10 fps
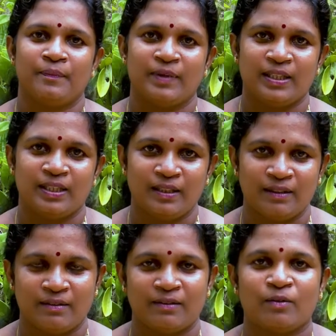வந்து
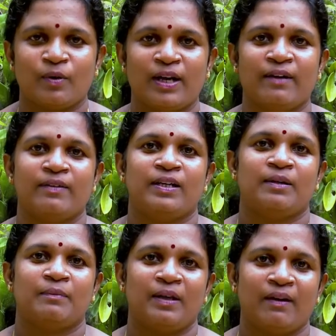குறைய
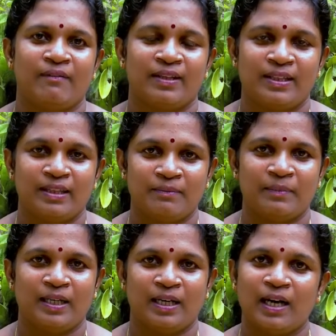வேண்டும் வத்து
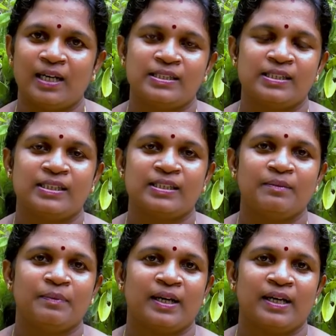மட்டும் காய்ச்சிட்டு
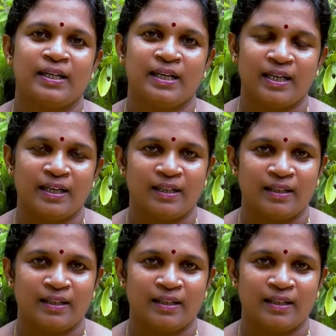பிறகு நீங்கள்